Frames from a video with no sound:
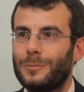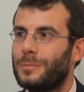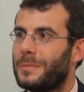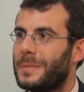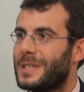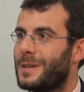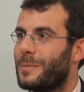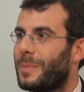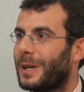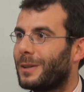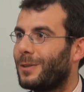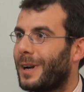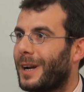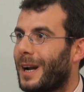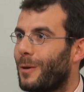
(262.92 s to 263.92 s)
mi si
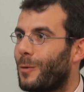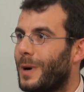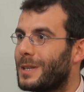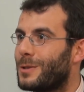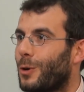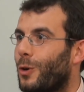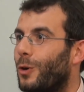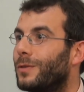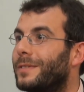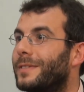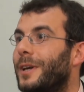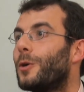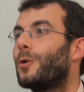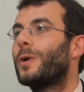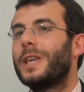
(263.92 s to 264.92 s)
perdonerà questo, con
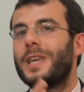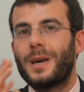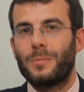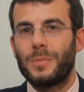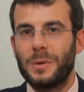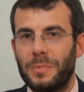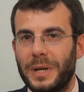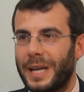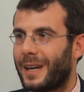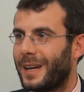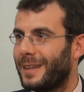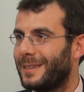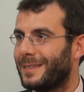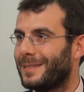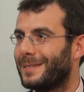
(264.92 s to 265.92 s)
teorie bibliche.
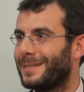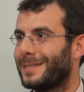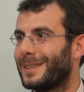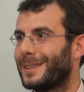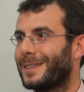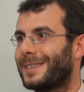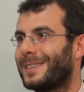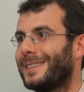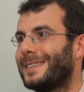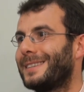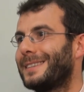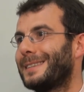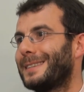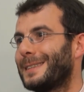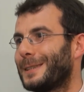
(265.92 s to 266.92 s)
E mi pare che